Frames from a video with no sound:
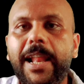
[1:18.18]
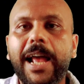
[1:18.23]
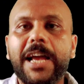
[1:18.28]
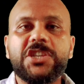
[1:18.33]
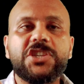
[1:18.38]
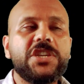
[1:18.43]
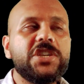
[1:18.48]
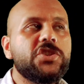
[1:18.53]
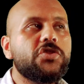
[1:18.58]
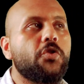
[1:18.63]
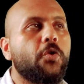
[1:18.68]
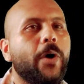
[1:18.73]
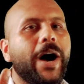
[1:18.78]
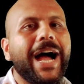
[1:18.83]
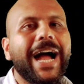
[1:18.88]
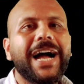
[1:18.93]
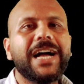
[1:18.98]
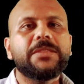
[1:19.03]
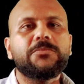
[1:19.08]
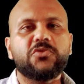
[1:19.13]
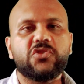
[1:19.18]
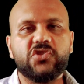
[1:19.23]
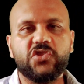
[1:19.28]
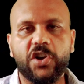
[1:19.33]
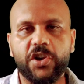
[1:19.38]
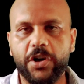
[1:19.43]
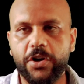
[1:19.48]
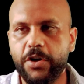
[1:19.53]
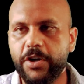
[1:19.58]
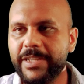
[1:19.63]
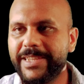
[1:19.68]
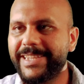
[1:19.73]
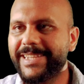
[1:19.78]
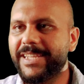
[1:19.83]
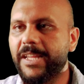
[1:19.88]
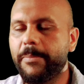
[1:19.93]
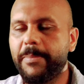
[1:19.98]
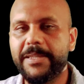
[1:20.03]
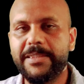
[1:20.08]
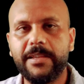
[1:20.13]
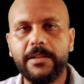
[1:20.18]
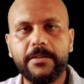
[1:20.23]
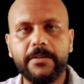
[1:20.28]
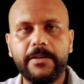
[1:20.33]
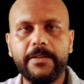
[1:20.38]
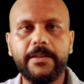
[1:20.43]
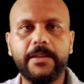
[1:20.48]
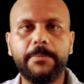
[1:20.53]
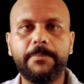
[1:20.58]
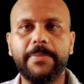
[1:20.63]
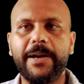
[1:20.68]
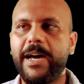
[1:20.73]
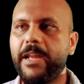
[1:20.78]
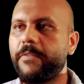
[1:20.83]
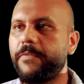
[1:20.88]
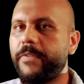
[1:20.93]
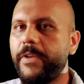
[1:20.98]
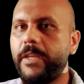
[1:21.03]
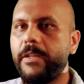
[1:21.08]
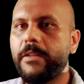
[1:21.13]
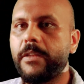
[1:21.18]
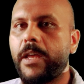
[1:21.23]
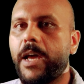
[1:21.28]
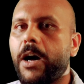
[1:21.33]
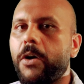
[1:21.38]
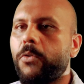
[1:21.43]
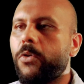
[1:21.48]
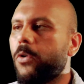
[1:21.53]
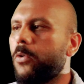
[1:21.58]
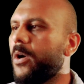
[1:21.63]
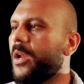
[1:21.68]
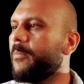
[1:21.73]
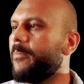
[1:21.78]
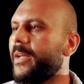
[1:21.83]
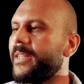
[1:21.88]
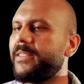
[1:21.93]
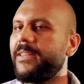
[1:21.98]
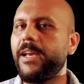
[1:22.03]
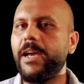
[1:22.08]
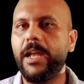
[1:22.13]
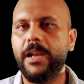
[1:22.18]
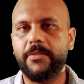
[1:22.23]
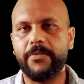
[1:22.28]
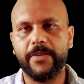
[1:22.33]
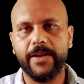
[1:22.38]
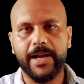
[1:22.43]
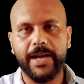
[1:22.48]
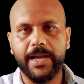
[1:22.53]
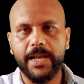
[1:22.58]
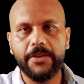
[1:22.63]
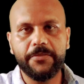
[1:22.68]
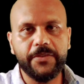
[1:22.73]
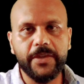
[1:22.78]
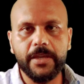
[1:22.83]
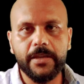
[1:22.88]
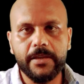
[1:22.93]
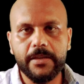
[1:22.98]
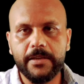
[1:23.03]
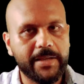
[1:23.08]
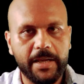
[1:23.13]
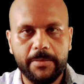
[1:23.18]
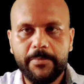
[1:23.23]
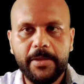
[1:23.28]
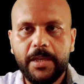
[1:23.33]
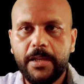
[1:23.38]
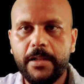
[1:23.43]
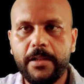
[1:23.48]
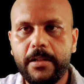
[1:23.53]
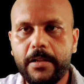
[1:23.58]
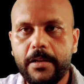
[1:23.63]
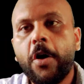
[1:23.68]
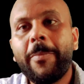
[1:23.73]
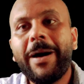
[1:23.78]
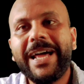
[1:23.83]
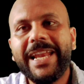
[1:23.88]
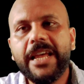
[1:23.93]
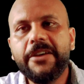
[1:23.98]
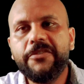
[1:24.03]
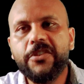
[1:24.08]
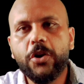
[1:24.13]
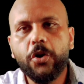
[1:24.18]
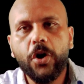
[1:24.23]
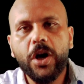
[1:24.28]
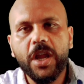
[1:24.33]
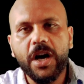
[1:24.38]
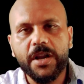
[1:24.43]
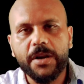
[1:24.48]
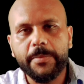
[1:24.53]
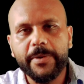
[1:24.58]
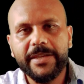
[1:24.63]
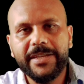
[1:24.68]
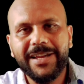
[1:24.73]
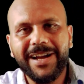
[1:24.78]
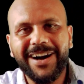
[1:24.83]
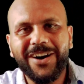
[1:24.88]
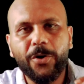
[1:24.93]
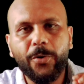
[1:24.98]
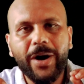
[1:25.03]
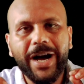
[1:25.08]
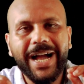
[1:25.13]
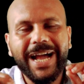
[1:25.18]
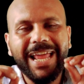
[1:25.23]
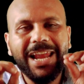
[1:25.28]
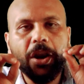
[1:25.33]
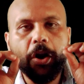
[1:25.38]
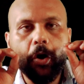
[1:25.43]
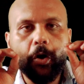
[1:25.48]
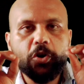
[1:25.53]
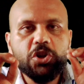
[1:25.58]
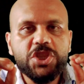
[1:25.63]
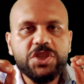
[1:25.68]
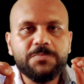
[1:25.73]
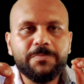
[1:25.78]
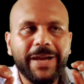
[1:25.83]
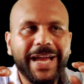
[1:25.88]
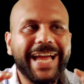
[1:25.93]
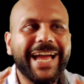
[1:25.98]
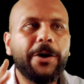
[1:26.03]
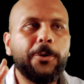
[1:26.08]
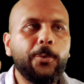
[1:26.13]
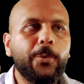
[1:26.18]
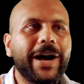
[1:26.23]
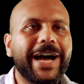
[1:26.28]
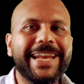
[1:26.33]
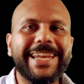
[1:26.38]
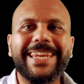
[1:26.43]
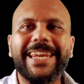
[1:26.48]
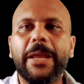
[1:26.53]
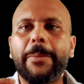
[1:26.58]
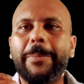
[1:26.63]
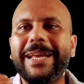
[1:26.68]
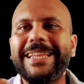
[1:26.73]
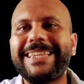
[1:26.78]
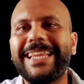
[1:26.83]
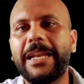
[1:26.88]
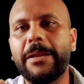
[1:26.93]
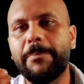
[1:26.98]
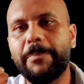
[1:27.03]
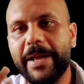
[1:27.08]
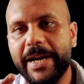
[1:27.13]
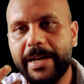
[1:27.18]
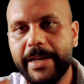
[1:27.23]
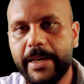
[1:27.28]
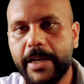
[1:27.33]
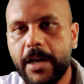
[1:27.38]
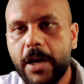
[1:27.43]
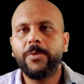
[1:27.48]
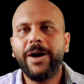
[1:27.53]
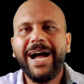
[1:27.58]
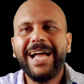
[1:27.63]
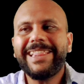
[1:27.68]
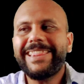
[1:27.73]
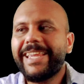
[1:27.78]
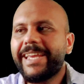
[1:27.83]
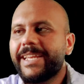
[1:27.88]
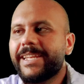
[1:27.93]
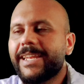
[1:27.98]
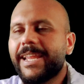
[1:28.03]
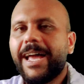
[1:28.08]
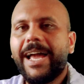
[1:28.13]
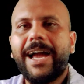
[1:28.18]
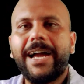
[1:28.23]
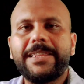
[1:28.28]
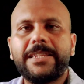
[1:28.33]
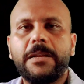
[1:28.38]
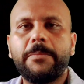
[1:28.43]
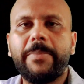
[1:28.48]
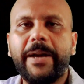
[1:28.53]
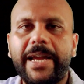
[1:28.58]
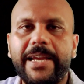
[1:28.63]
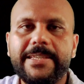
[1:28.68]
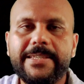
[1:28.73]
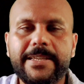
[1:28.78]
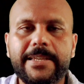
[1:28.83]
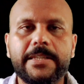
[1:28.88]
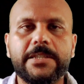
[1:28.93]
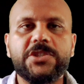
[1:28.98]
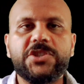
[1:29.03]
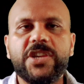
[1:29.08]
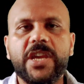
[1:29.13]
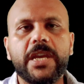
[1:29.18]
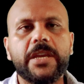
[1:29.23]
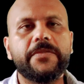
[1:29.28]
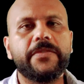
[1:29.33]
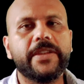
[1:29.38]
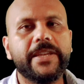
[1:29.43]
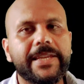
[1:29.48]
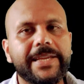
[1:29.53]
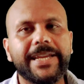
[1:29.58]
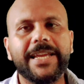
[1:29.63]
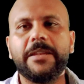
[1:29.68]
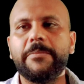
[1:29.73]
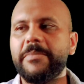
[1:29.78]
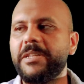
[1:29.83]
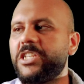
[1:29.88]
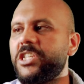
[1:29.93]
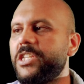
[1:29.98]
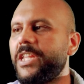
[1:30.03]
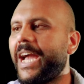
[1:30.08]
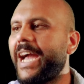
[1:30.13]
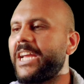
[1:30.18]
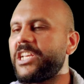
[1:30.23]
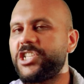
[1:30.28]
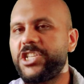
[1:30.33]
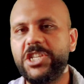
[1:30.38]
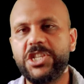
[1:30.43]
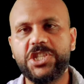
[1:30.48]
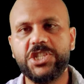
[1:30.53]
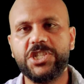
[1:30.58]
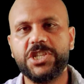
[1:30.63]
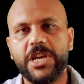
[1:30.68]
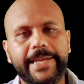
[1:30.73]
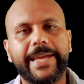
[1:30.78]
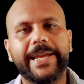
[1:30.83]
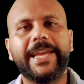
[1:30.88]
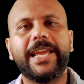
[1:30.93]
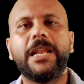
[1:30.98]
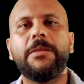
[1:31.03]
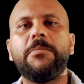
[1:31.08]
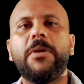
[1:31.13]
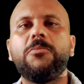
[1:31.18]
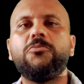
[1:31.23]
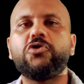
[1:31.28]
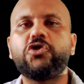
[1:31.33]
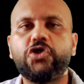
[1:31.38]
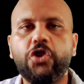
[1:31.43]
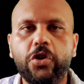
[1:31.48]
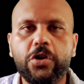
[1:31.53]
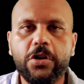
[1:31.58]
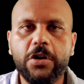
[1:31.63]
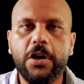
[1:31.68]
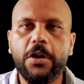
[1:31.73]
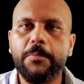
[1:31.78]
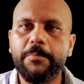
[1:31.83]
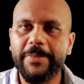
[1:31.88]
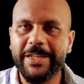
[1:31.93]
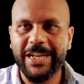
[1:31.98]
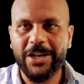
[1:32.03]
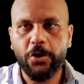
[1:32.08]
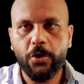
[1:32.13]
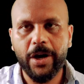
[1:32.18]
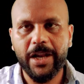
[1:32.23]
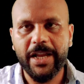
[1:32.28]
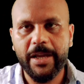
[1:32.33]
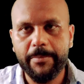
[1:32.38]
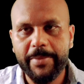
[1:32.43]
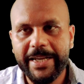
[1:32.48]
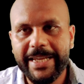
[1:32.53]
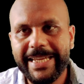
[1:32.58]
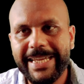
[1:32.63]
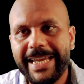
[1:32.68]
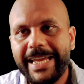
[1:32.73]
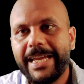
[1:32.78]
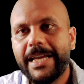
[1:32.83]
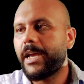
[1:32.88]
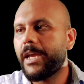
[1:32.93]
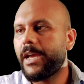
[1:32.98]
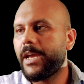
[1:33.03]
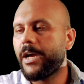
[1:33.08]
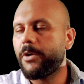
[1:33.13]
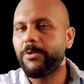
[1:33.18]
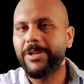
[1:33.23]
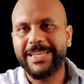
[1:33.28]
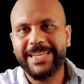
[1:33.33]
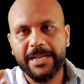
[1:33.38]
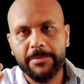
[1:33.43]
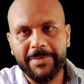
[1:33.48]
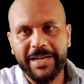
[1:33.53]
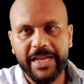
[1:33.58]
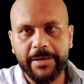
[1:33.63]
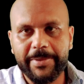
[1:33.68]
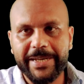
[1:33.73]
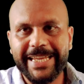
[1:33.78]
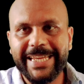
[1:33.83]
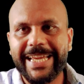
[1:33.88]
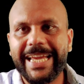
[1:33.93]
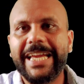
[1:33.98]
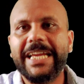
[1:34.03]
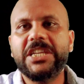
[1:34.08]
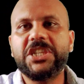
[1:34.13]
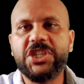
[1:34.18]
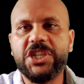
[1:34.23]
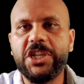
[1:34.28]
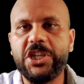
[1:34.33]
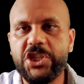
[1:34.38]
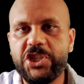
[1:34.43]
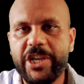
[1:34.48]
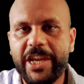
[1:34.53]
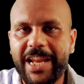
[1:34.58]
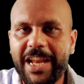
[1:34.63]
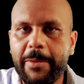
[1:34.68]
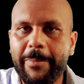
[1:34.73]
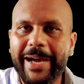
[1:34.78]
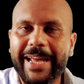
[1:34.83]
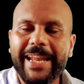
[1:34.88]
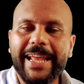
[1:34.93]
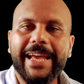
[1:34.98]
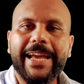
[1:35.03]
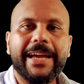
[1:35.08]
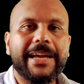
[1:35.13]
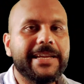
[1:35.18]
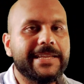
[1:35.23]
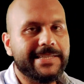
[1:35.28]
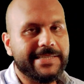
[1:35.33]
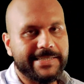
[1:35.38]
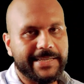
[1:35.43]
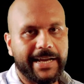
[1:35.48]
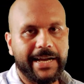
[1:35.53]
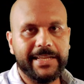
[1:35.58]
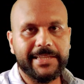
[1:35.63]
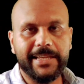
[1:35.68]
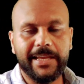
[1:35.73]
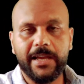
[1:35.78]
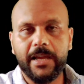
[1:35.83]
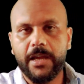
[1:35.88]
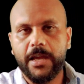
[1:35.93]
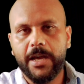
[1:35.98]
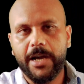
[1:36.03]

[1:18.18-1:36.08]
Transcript: الحشيش هو أحد مستخرجات نبات القنب عارفين أو هو المادة الفعالة فيه جميل ومعناه في اللغة العربية هو العشب أو النبات البري وحتى إن أحد الباحثين شايف إن كلمة حشيش هي كلمة مشتقة من اللغة العبرية آه، أو الكلمة العبرية شيش اللي معناها السعادة